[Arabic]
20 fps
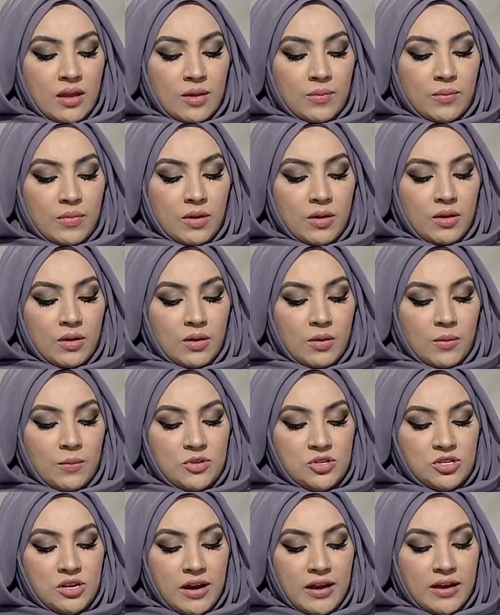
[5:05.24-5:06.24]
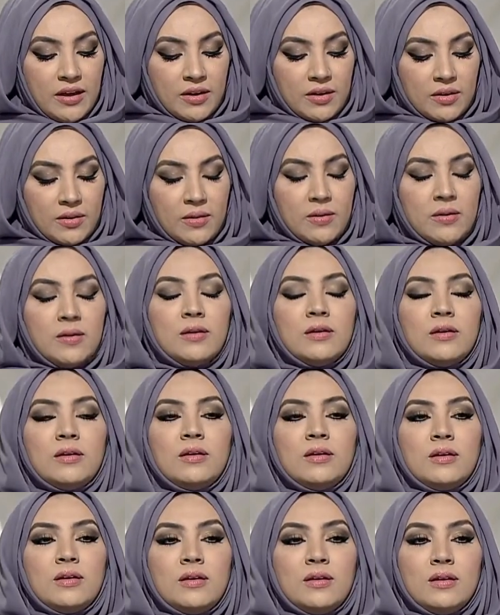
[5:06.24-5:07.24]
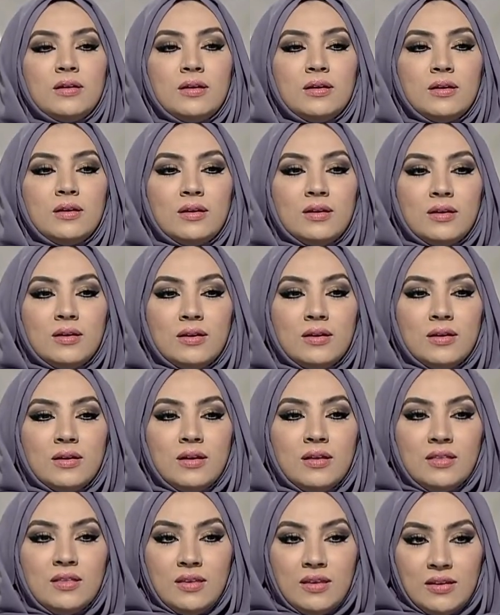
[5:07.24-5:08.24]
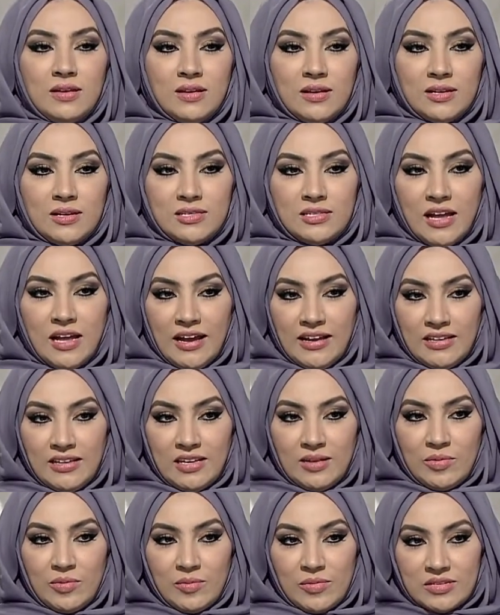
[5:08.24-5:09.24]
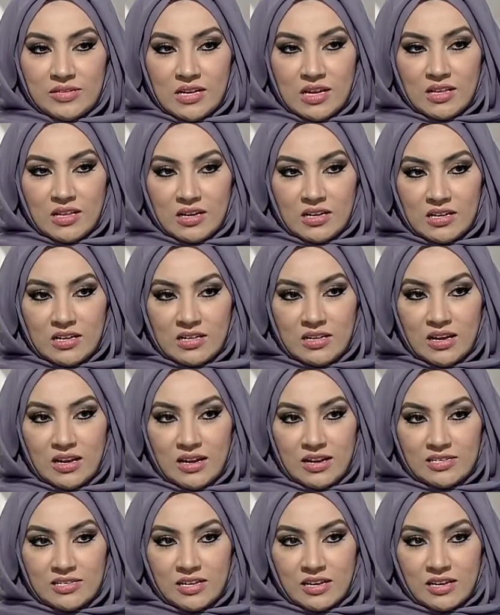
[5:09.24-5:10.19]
طيب آه، بشاير آه، انت استعنتي بمصادر عده